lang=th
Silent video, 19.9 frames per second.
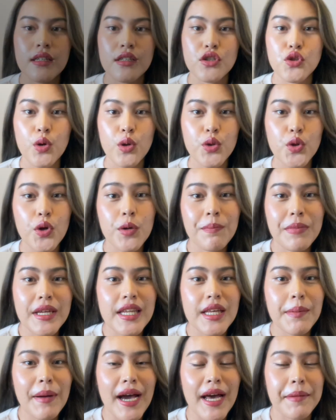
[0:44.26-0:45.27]
ช่วงต้นปี
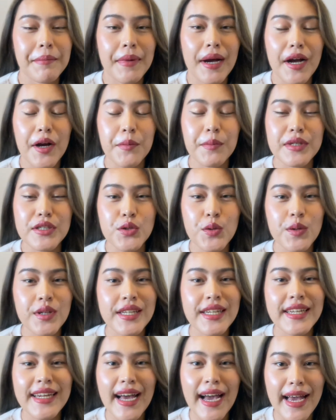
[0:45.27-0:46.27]
ที่ผ่านมามีช่วง
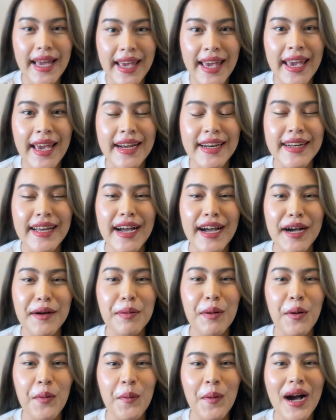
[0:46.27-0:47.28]
ที่หน้าแหกนะคะ
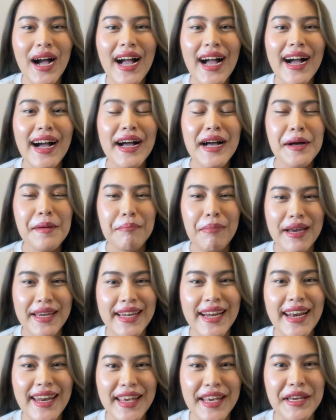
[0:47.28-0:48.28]
เพราะว่าไป
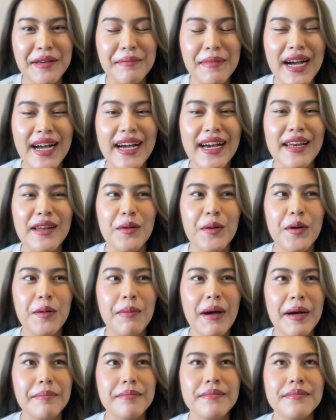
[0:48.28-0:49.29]
ทะเลมาแล้วก็
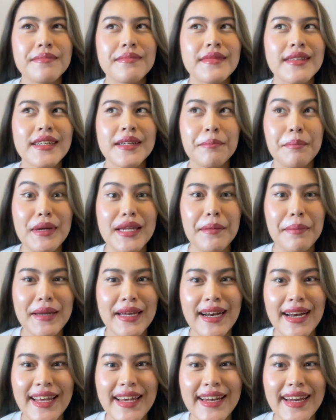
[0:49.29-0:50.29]
แบบไม่ได้ไป
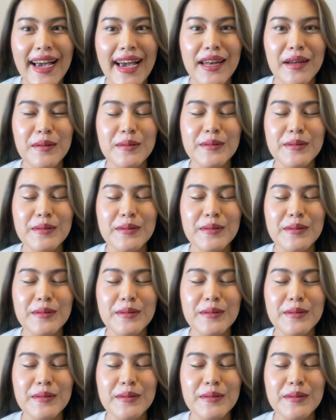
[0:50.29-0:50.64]
ทะเลนานแล้